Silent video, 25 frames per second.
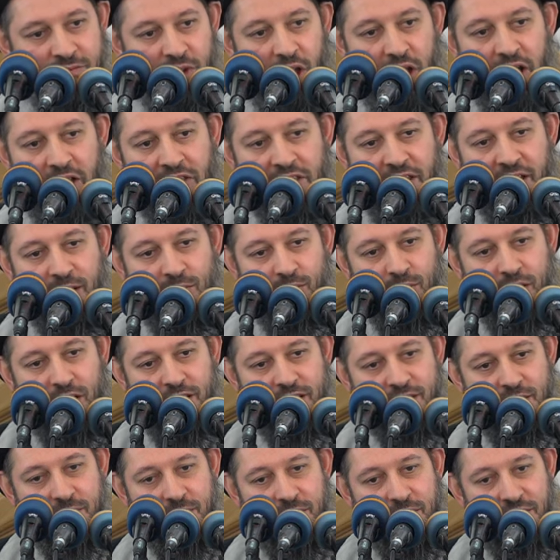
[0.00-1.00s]
هذا
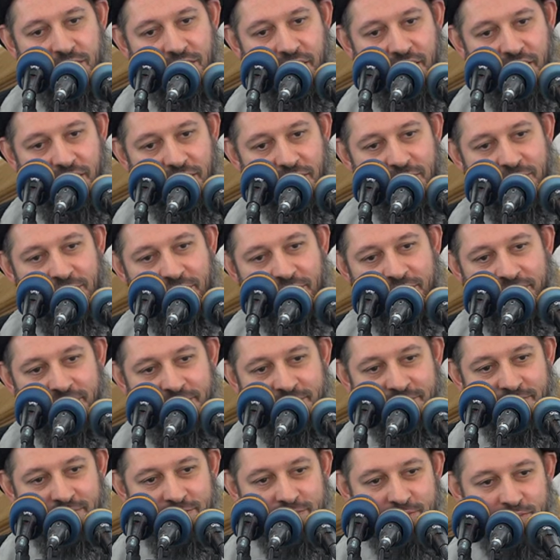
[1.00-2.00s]
المقدم الثالث
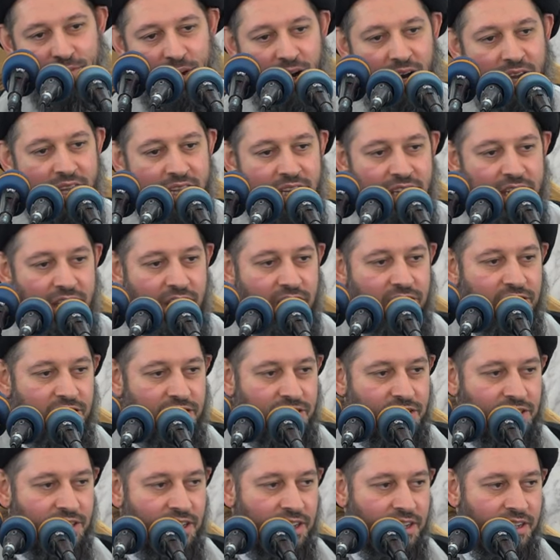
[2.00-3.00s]
ما هي
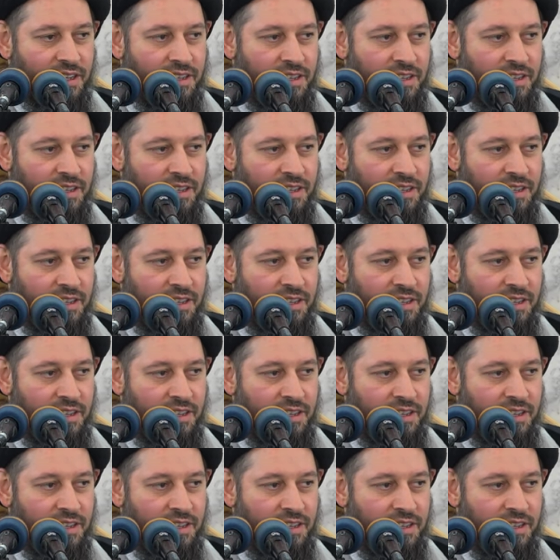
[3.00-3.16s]
النتيجة